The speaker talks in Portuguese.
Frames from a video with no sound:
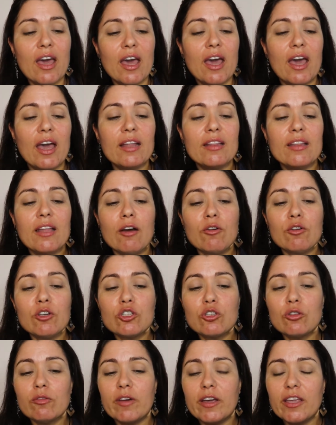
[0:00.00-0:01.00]
Então
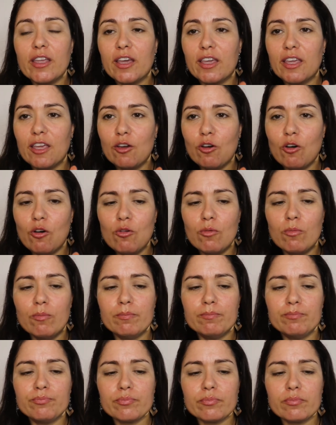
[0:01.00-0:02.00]
isto vem aqui com
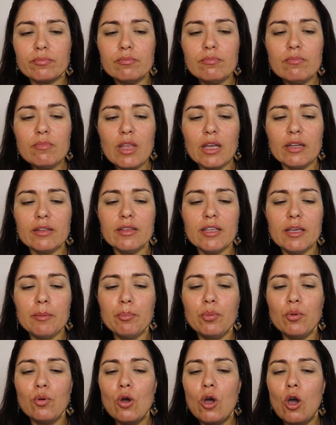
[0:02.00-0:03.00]

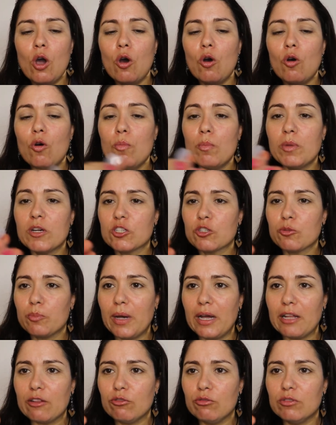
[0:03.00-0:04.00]
tipo uma
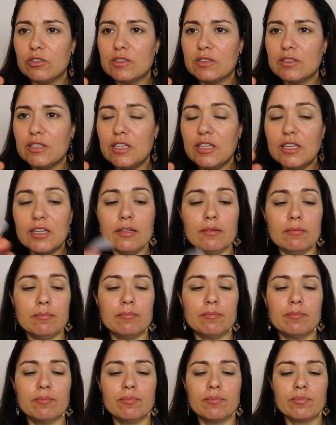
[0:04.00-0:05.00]
espátulazinha,
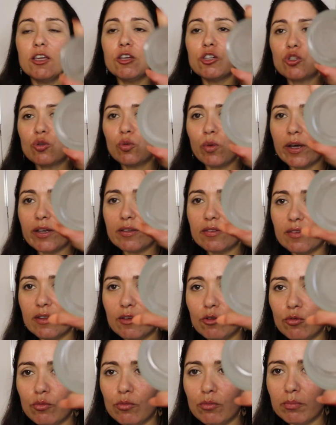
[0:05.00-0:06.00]
isto é
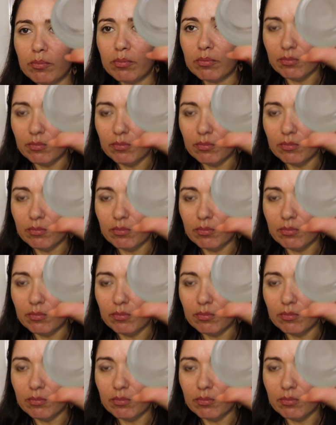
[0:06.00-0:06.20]
assim um...